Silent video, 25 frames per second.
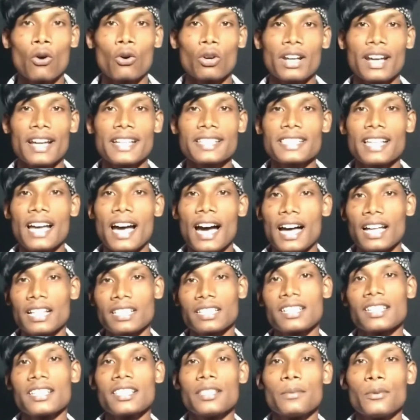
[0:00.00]
और गाइस
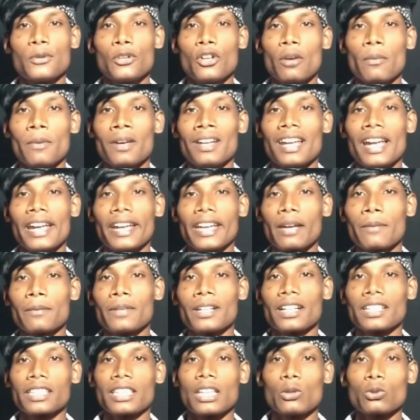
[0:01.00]
आज के इस वीडियो में लाइक
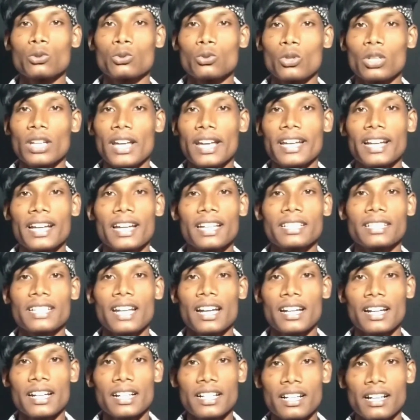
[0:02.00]
एम रखता हूँ सो लाइक का
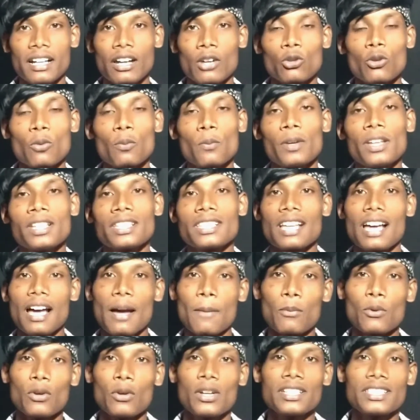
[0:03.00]
टारगेट रखा तो प्लीज़
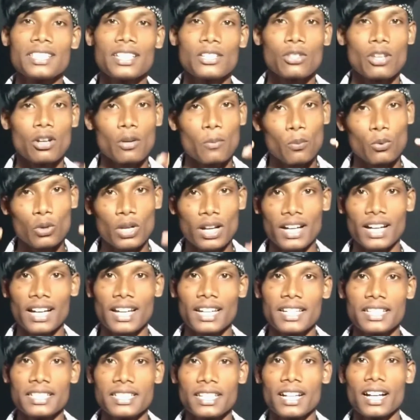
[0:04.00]
आप लोग इसे जरूर पूरा
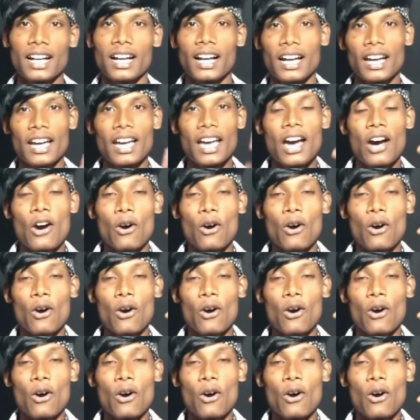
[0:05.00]
कर लीजिएगा